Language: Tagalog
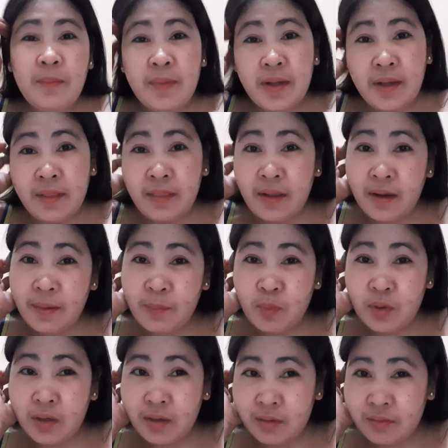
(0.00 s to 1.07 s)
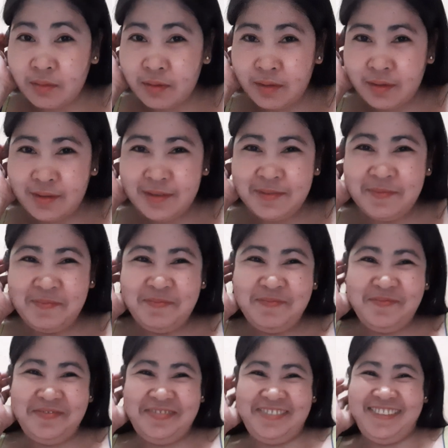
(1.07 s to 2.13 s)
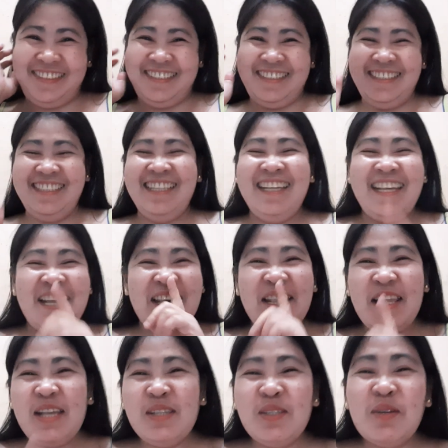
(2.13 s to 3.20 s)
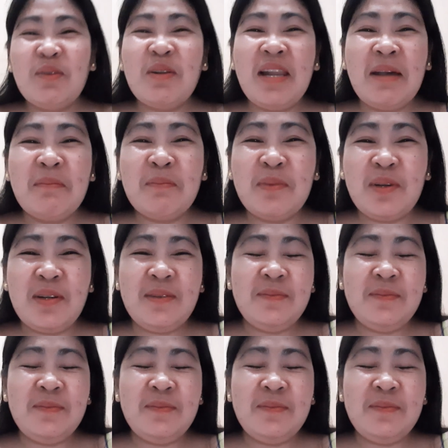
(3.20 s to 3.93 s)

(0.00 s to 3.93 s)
maganda na po ako. Hindi, joke lang po.